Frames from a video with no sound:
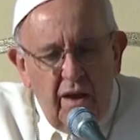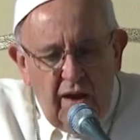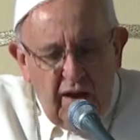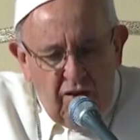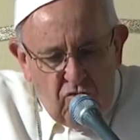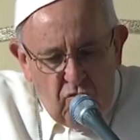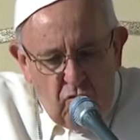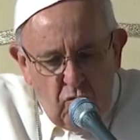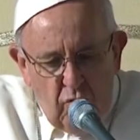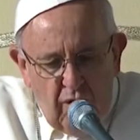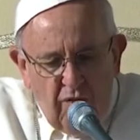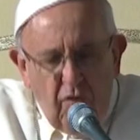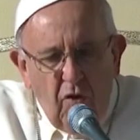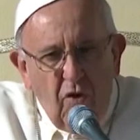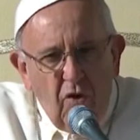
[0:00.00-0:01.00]
la
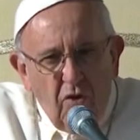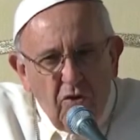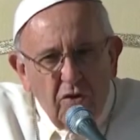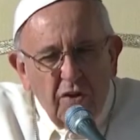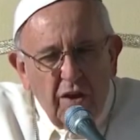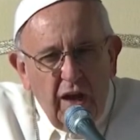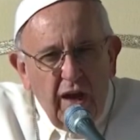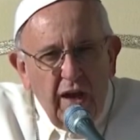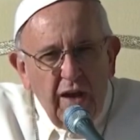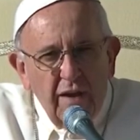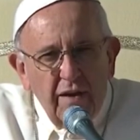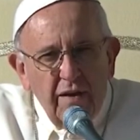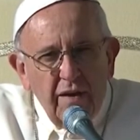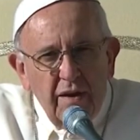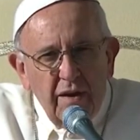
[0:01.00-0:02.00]
sua volontà,
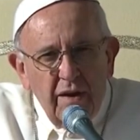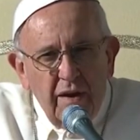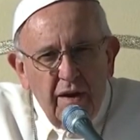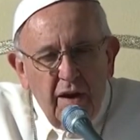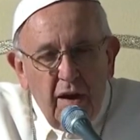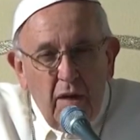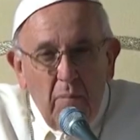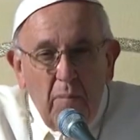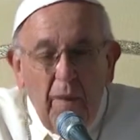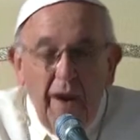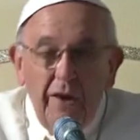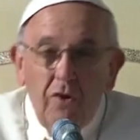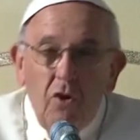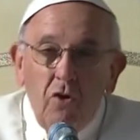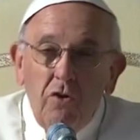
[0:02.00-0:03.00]

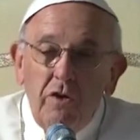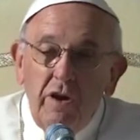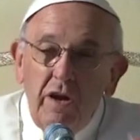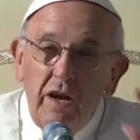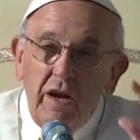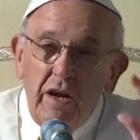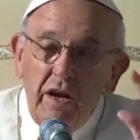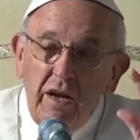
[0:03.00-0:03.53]
ma non